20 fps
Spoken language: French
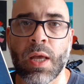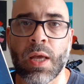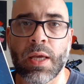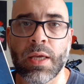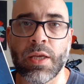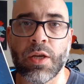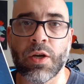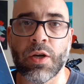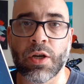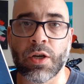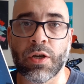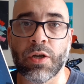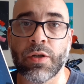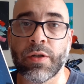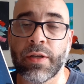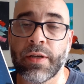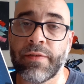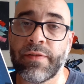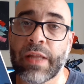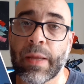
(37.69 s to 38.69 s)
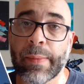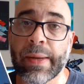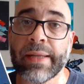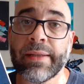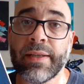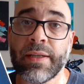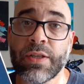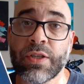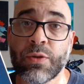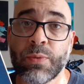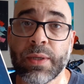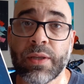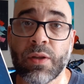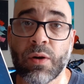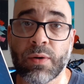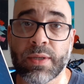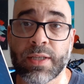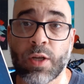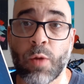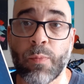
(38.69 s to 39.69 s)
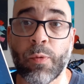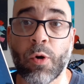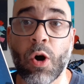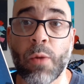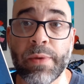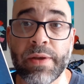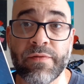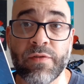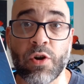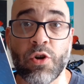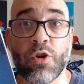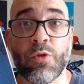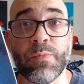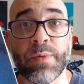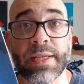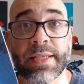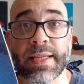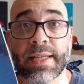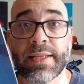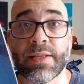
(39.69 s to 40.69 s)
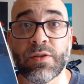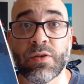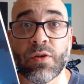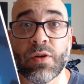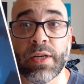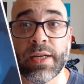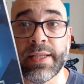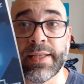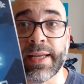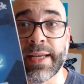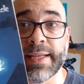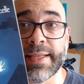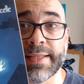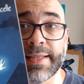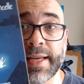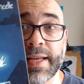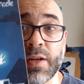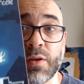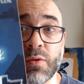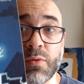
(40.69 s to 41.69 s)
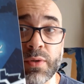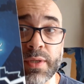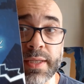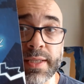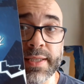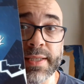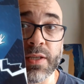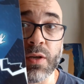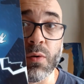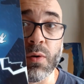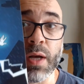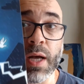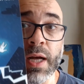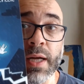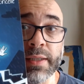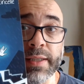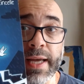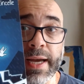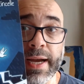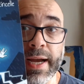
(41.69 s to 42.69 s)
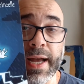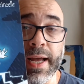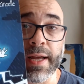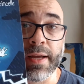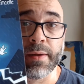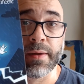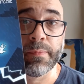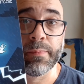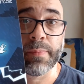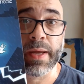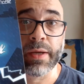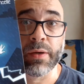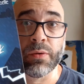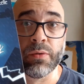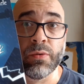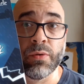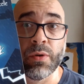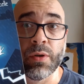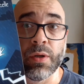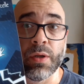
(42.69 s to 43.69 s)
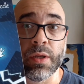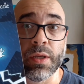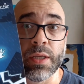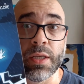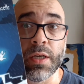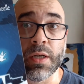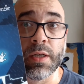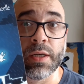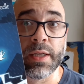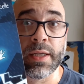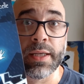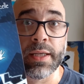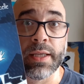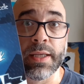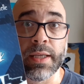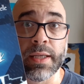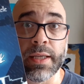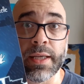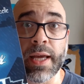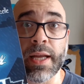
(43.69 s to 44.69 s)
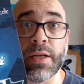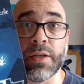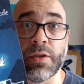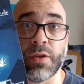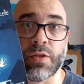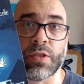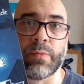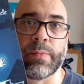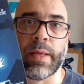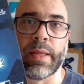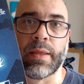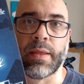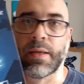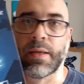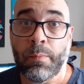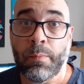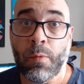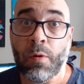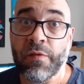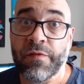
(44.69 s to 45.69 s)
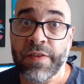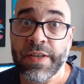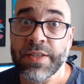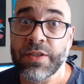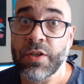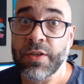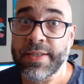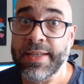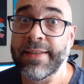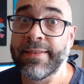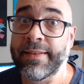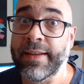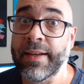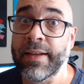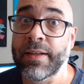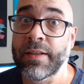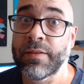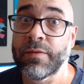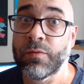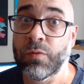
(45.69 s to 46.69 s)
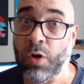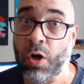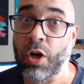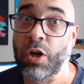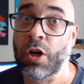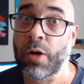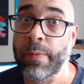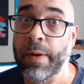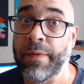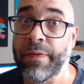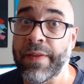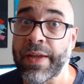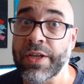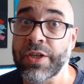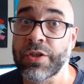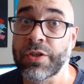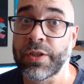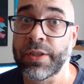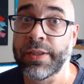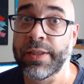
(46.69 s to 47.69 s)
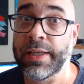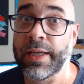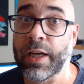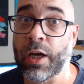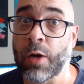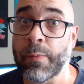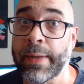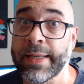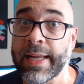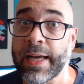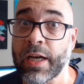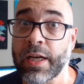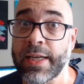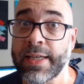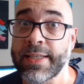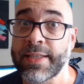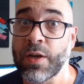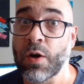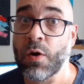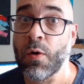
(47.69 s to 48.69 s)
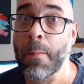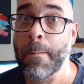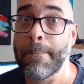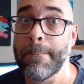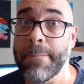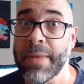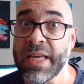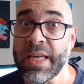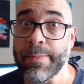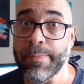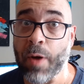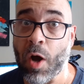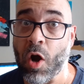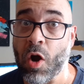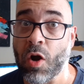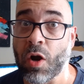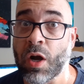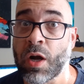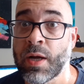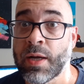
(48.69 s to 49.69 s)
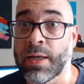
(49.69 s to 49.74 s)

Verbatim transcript: Il y aura évidemment des suites, donc c'est le premier volume qui s'intitule L'étincelle aux éditions Andara, paru il y a quelques semaines. Mon fils de 7 ans vous recommande d'acheter des romans de la collection Mini Peur.